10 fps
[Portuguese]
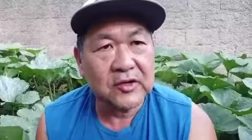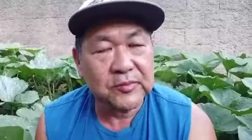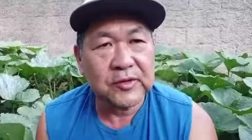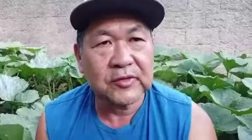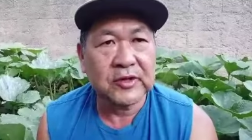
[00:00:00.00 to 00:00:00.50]
e um
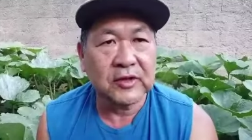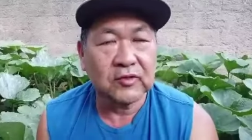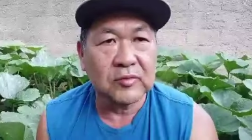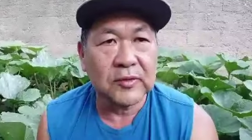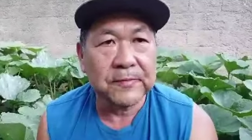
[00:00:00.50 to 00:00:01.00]
pouquinho de
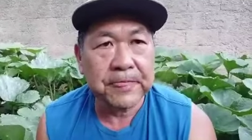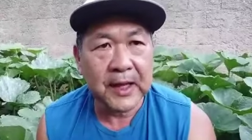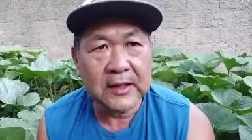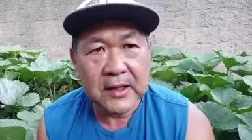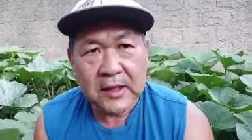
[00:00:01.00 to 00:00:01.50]
adubo.
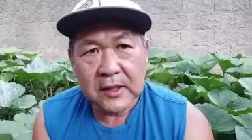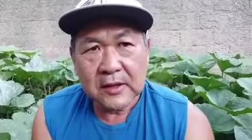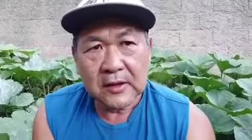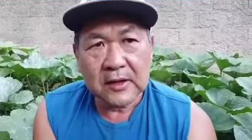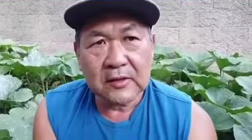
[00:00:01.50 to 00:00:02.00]
Aí,
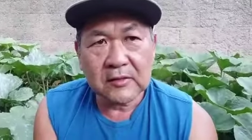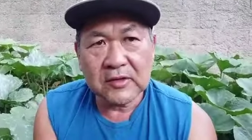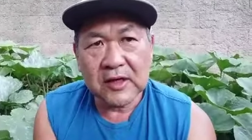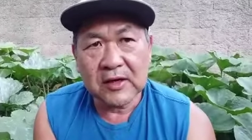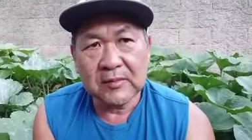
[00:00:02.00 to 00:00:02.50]
é,
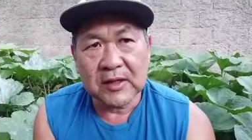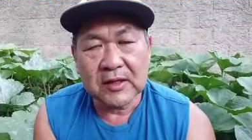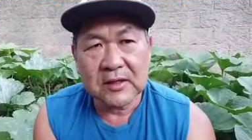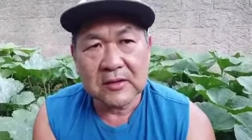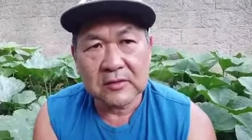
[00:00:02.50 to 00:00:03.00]
quando a rama
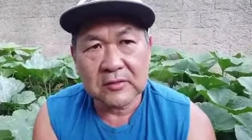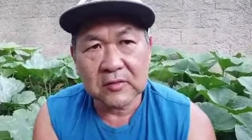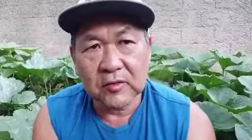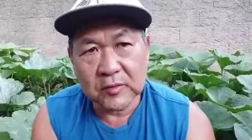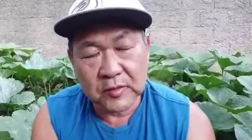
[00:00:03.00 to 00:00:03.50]

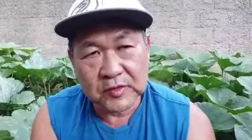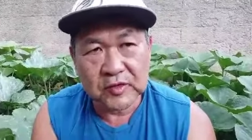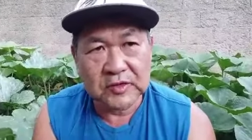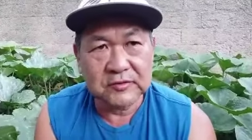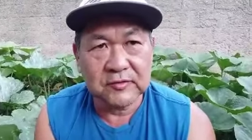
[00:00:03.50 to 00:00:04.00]
começou
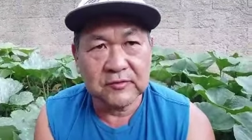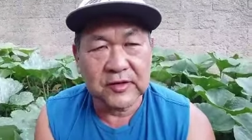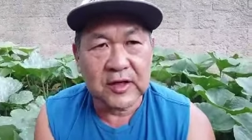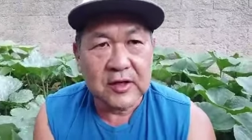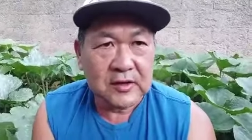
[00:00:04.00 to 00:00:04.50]
a
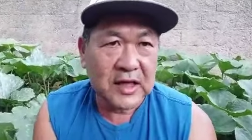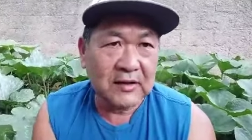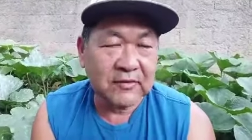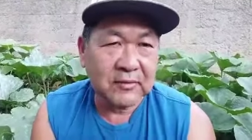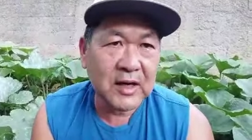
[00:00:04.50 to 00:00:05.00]
desenvolver,
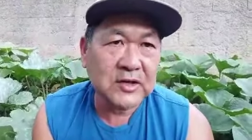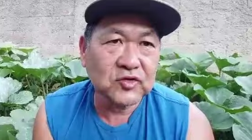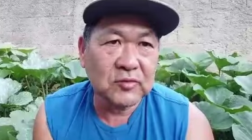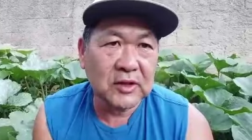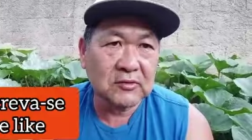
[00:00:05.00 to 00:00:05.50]
estava mais
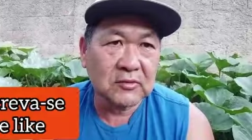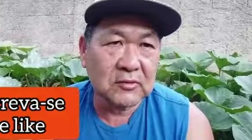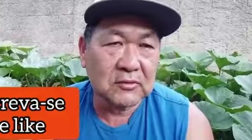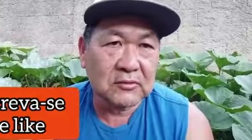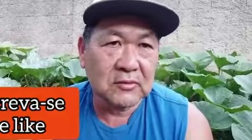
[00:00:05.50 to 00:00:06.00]
ou menos
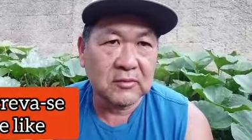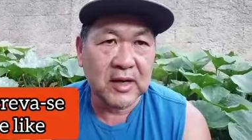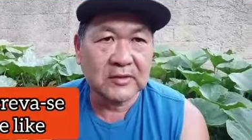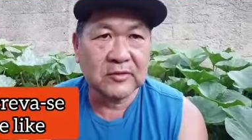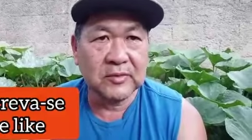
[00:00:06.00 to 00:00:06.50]
com um
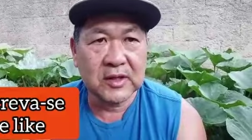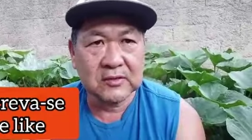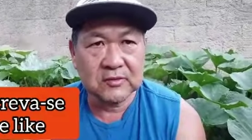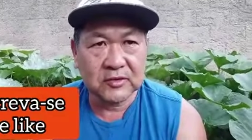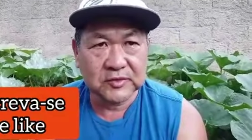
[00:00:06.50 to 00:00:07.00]
metro e
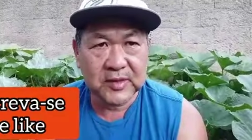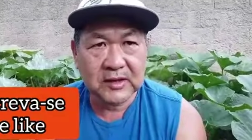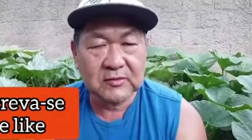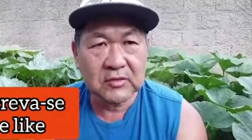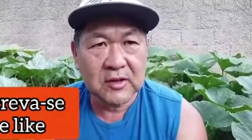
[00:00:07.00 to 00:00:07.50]
meio, dois
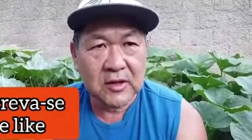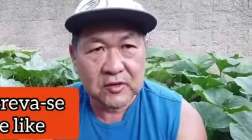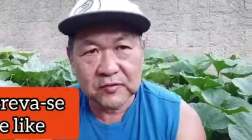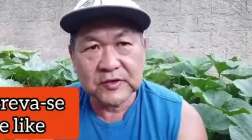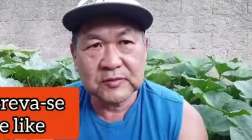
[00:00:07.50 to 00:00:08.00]
metros,
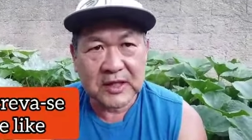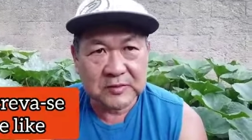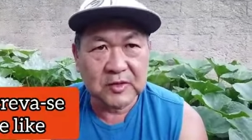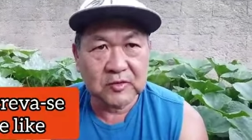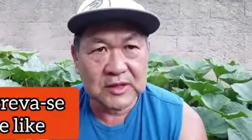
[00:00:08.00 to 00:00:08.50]
eu fiz mais
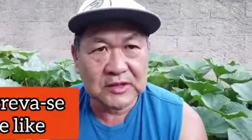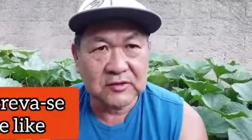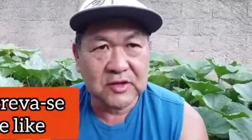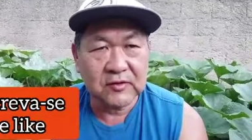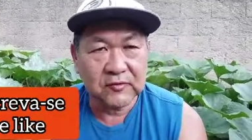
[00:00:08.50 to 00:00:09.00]
uma
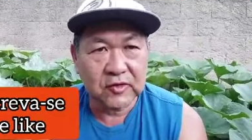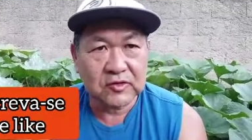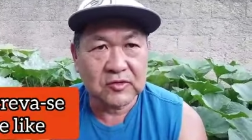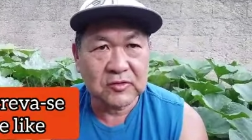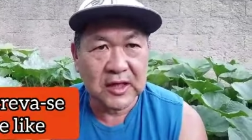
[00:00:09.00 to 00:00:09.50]
adubação de
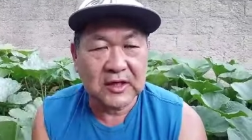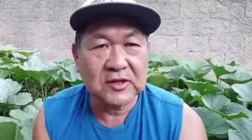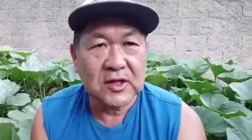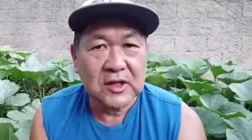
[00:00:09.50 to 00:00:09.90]
reforço, aí,